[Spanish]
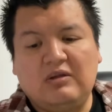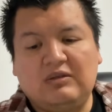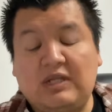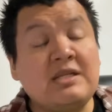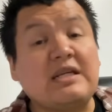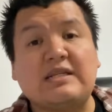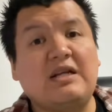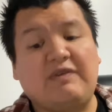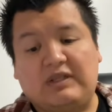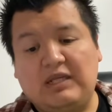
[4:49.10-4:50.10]
Tienes que ser
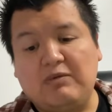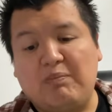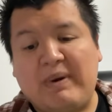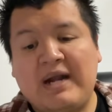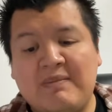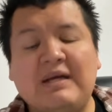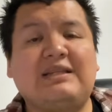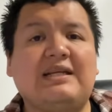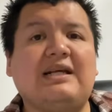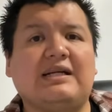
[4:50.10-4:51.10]
efectivo. Panamá
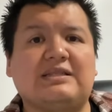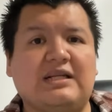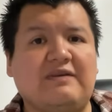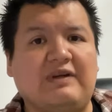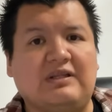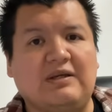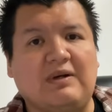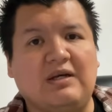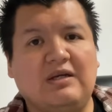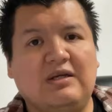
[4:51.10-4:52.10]
tiene que ser
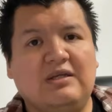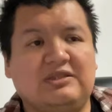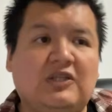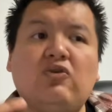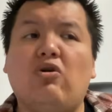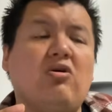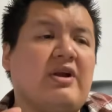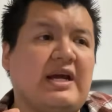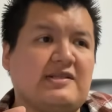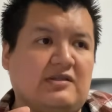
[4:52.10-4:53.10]
efectiva. Si no
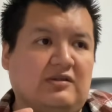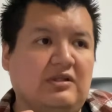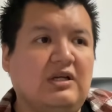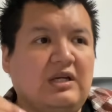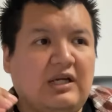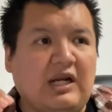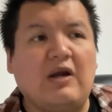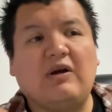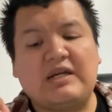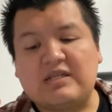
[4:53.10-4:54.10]
logra esto,
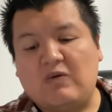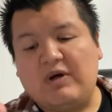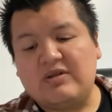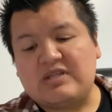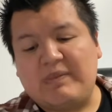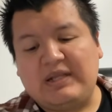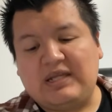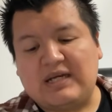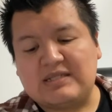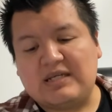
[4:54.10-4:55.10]
lo que ese cuadro se va a
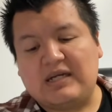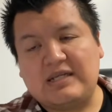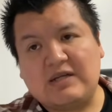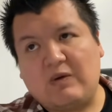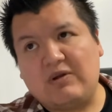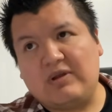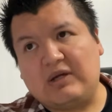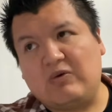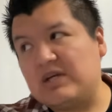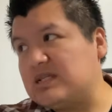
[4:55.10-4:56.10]
indigestar, ese cuadro de
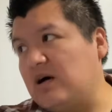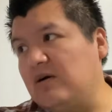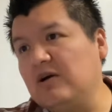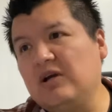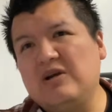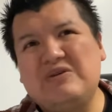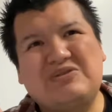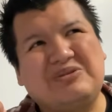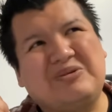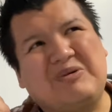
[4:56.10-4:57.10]
Curazao.
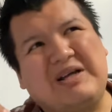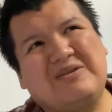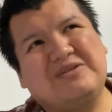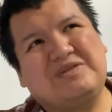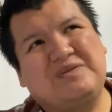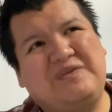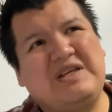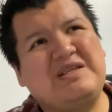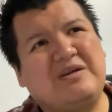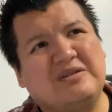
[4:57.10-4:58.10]
Son cuadros
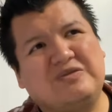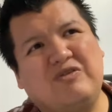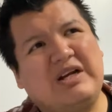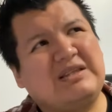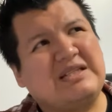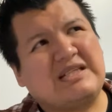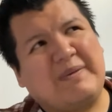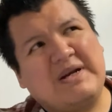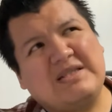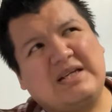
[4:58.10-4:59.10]
físicos fuertes que
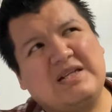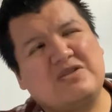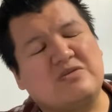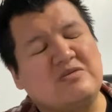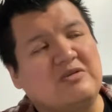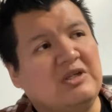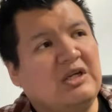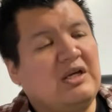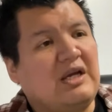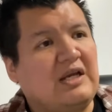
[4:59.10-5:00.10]
van a estar en su,
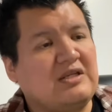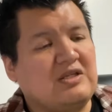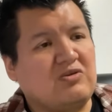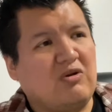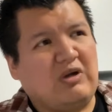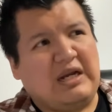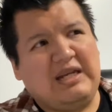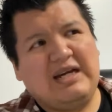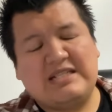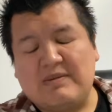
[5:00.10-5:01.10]
en, su
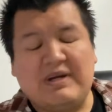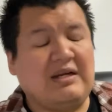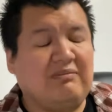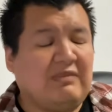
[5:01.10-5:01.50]
localía y se van a,